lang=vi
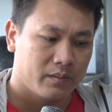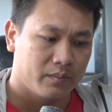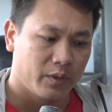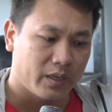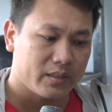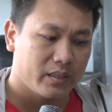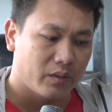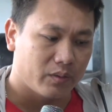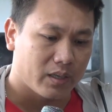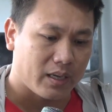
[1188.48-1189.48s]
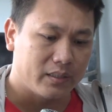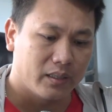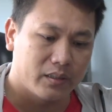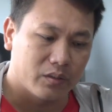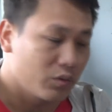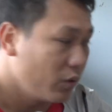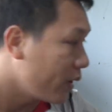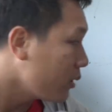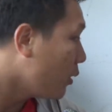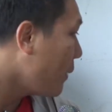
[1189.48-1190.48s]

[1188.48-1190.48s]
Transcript: với cái danh hiệu ờ, cá nhân thì chúng tôi vẫn có